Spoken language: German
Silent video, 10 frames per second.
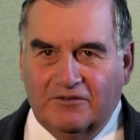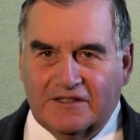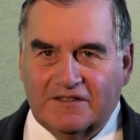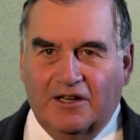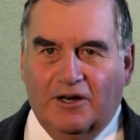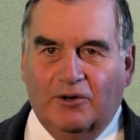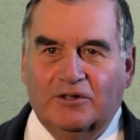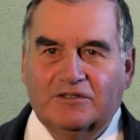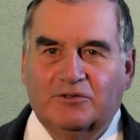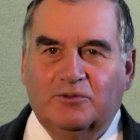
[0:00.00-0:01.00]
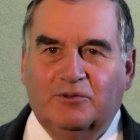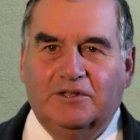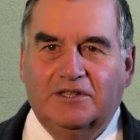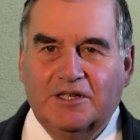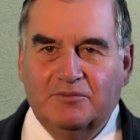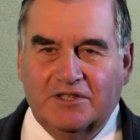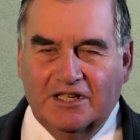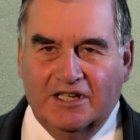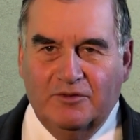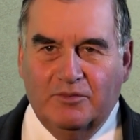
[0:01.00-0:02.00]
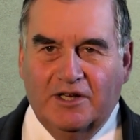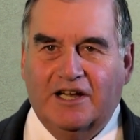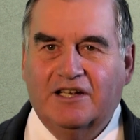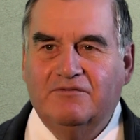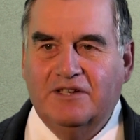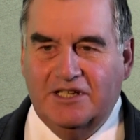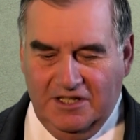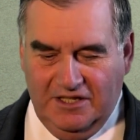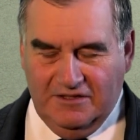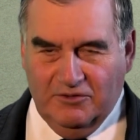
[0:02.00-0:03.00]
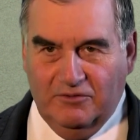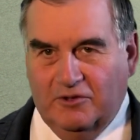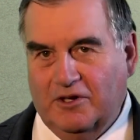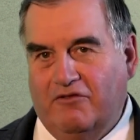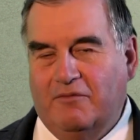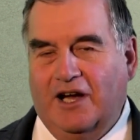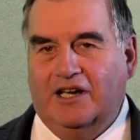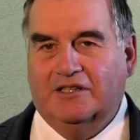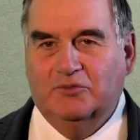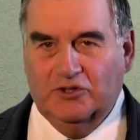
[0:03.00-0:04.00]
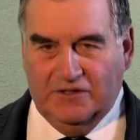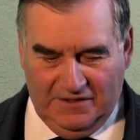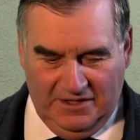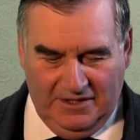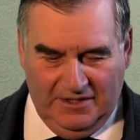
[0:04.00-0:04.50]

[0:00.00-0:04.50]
was auch so im kirchlichen Bereich wichtig ist und worauf man achten muss.